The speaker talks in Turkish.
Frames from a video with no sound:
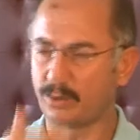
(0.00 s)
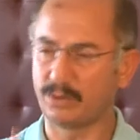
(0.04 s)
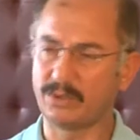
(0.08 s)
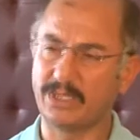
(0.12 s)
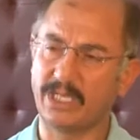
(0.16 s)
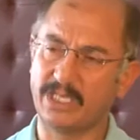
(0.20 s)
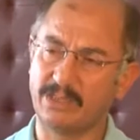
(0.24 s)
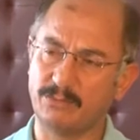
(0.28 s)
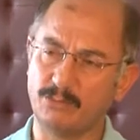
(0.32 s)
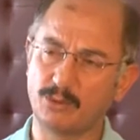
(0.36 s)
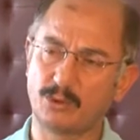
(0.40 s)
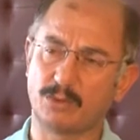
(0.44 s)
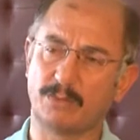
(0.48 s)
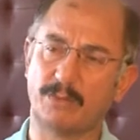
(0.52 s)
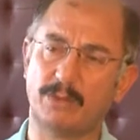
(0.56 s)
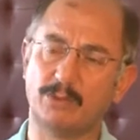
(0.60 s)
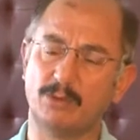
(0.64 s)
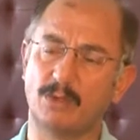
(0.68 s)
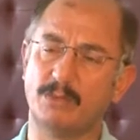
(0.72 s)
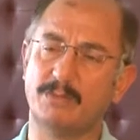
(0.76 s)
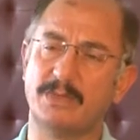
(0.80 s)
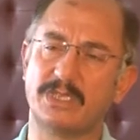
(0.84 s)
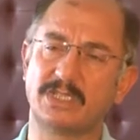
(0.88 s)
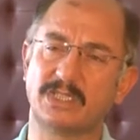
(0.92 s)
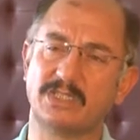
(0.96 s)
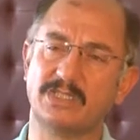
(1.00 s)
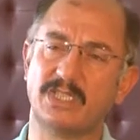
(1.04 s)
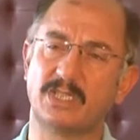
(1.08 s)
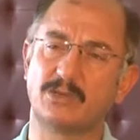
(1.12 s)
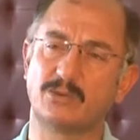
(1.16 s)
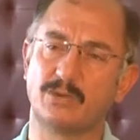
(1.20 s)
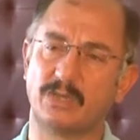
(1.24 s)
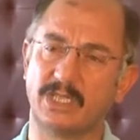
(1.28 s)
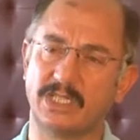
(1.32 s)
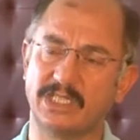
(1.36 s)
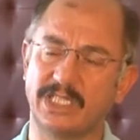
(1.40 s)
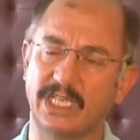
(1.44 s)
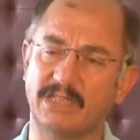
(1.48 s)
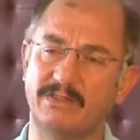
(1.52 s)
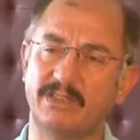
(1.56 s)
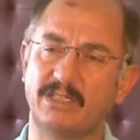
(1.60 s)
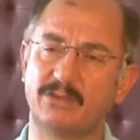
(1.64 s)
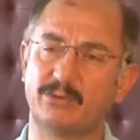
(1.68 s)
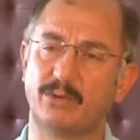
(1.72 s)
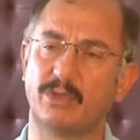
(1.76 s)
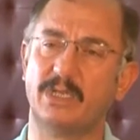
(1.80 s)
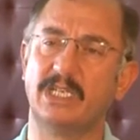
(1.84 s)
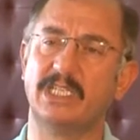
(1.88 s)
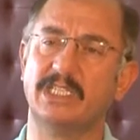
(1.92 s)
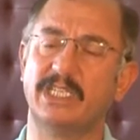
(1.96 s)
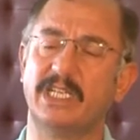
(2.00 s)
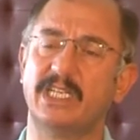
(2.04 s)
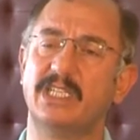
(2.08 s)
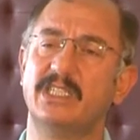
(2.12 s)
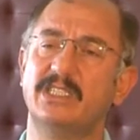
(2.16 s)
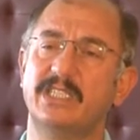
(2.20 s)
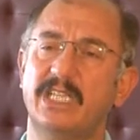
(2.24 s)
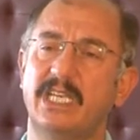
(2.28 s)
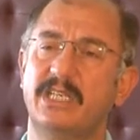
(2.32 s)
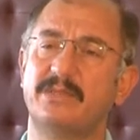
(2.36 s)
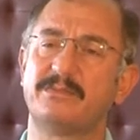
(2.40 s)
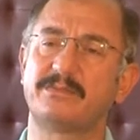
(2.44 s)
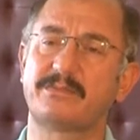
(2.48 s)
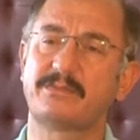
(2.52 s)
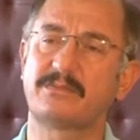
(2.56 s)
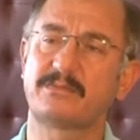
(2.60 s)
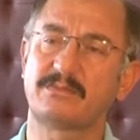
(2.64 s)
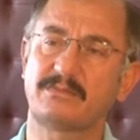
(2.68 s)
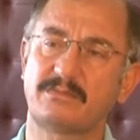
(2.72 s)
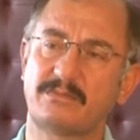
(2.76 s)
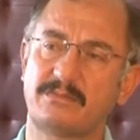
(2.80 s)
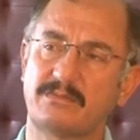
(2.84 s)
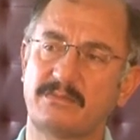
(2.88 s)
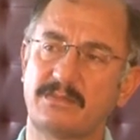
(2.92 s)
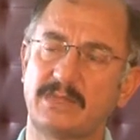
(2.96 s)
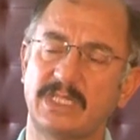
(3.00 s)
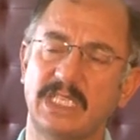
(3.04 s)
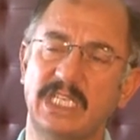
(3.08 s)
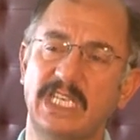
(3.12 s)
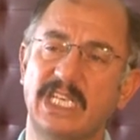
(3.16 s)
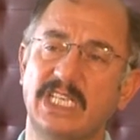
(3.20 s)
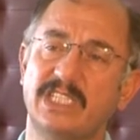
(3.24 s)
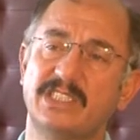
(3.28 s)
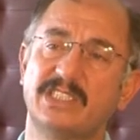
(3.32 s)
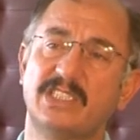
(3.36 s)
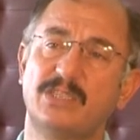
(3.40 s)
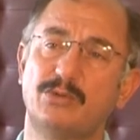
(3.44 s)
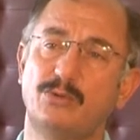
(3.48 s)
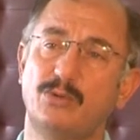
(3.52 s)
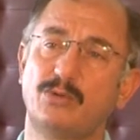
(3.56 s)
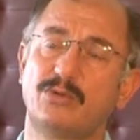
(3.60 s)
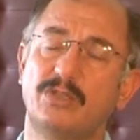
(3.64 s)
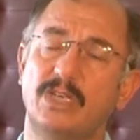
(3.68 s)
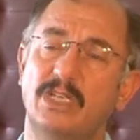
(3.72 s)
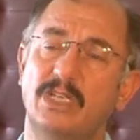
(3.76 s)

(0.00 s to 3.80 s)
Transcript: Türklerin Müslüman olmasından sonra devlet törenlerinde eski Türk